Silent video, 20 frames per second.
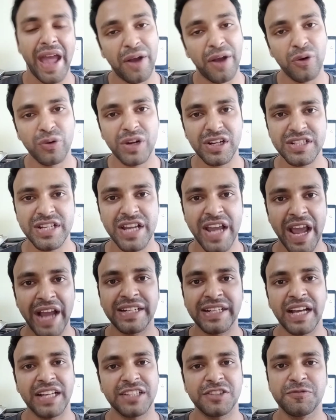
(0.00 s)
এখন আসি
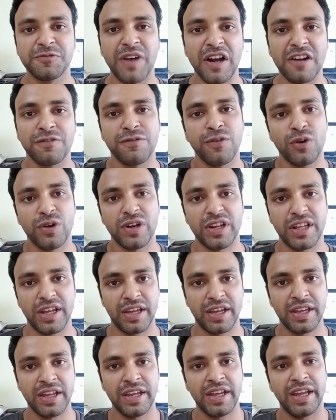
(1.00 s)
একটা স্মার্টফোন নিয়ে
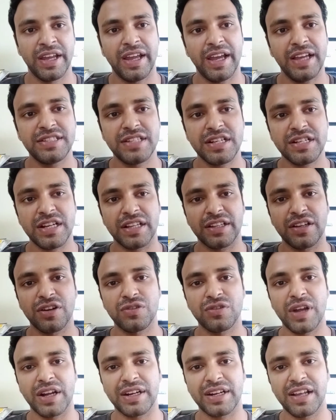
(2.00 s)
এই যে
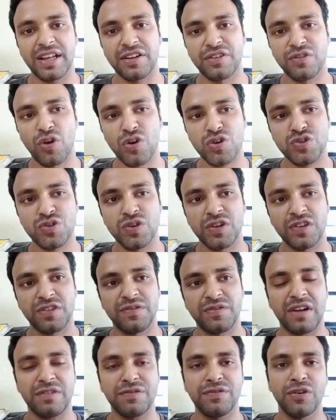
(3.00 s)
সাধারণত একটা নষ্ট
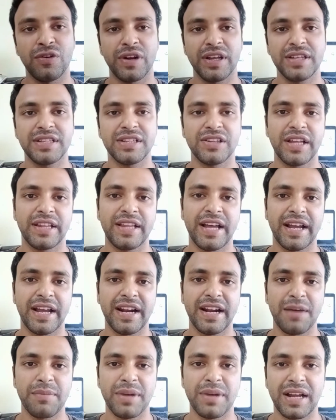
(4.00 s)
স্মার্টফোন এই যে
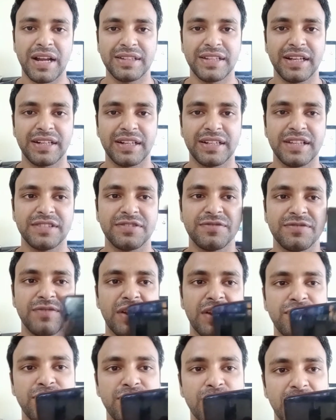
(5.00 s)
দেখেন আমার হাতে একটা
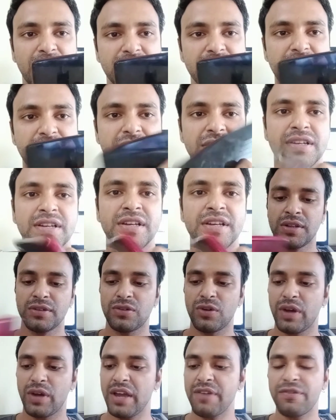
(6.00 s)
স্মার্টফোন আছে
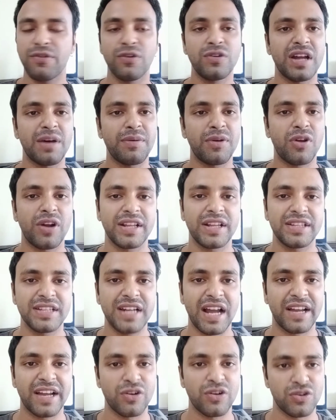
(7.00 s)
তো এই ফোনটা আমার অনেক
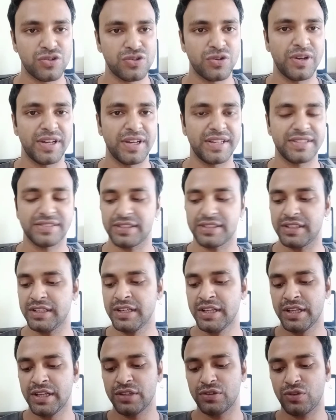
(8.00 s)
দিন আগে নষ্ট হয়ে গেছে
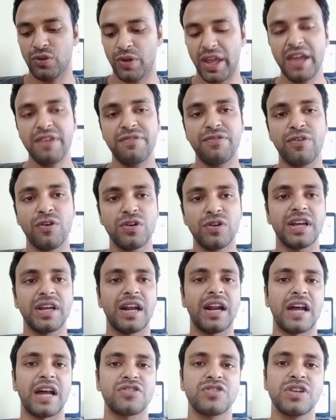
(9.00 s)
তো এই
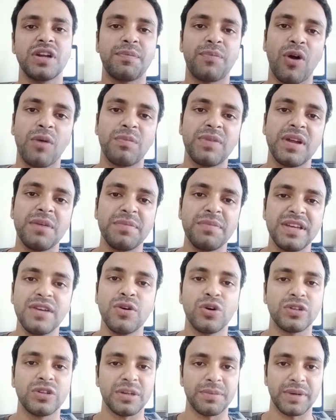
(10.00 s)
ফোনটার আসলে প্রবলেম কি
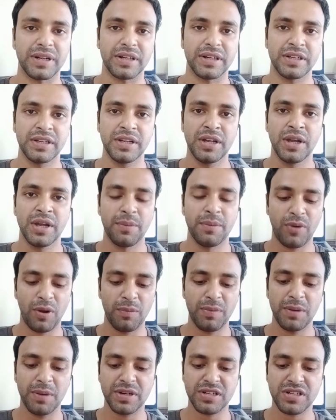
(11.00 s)
হতে পারে
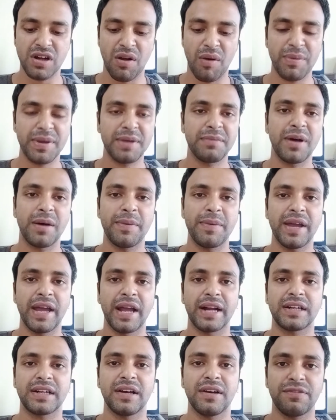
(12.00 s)
প্রবলেমটা স্বাভাবিকভাবে
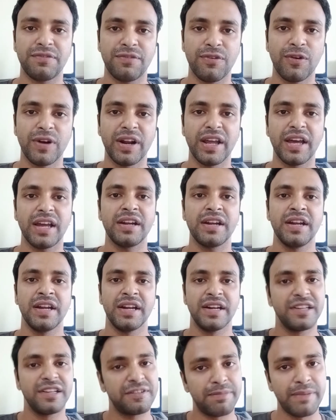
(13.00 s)
একটা ফোনের
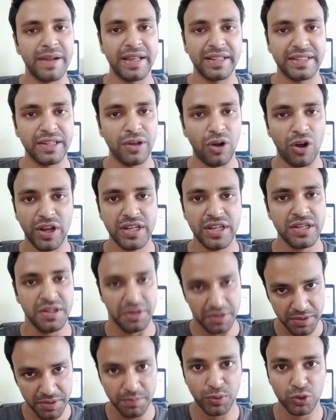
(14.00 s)
ডিসপ্লেতে হয়
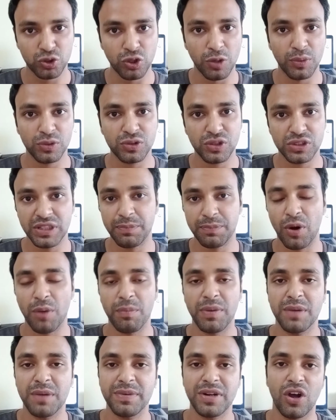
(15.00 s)
প্রথমত যে
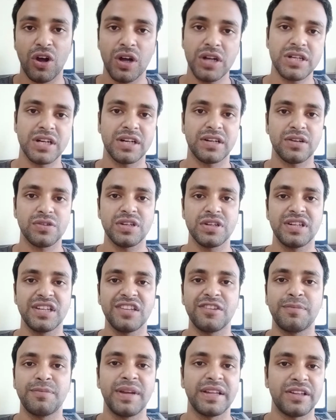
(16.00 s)
প্রবলেমটা হয় সেটা হচ্ছে
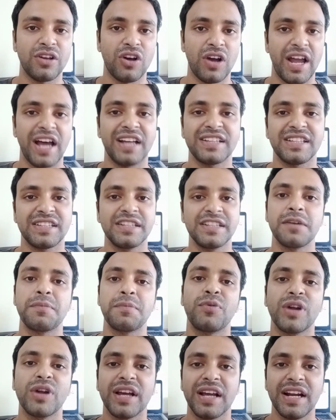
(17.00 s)
ডিসপ্লেতে হয় হাতের থেকে
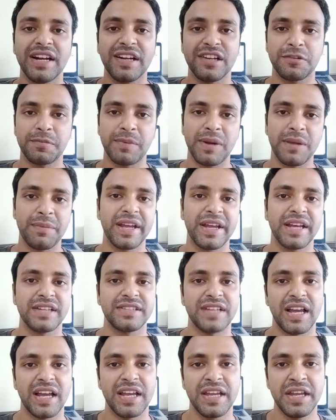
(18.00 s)
পড়ে গেলে ডিসপ্লে ভেঙে
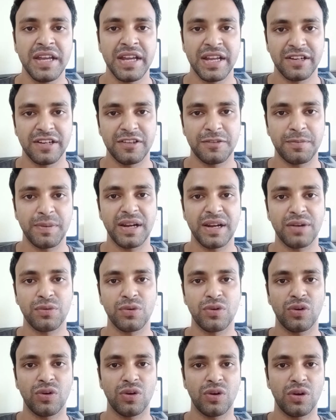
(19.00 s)
যায় ডিসপ্লের
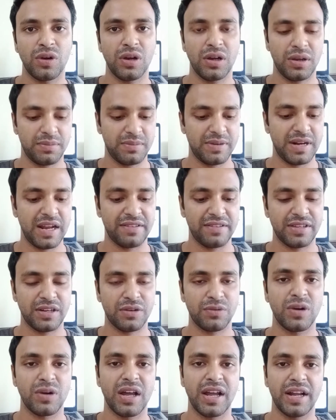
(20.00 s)
কোনো গ্লাসের
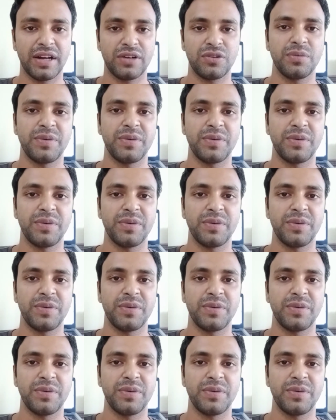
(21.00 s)
কোনা একটু